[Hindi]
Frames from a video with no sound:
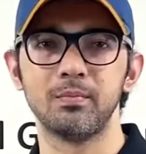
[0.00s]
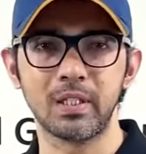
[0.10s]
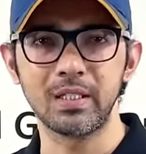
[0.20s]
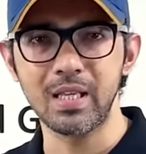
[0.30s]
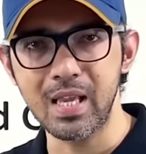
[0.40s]

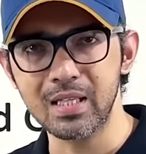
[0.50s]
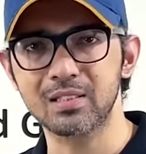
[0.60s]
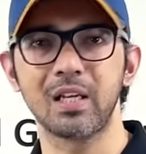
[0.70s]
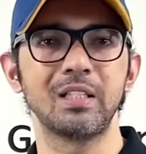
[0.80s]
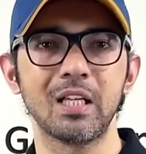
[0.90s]
यानी कि एक
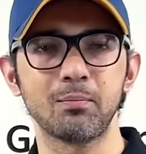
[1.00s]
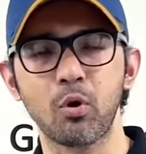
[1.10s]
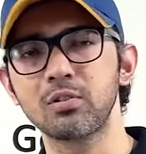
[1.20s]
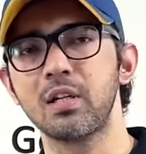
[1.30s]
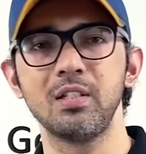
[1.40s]
साथ ही आप
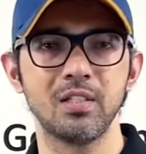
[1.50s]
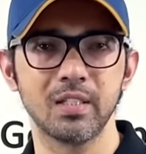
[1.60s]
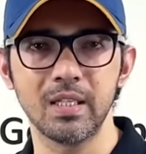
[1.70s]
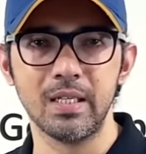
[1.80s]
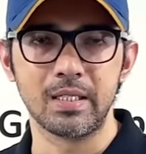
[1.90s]
बहुत सारी
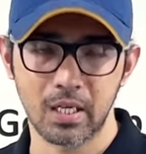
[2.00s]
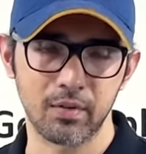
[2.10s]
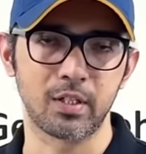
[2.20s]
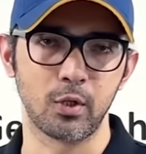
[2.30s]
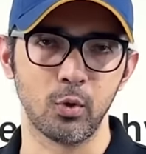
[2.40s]
चीज़ें
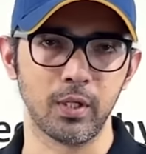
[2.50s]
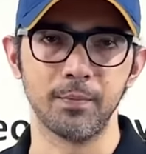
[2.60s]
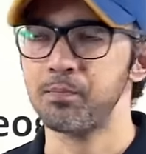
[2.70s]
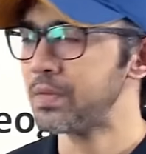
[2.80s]
कवर कर लोगे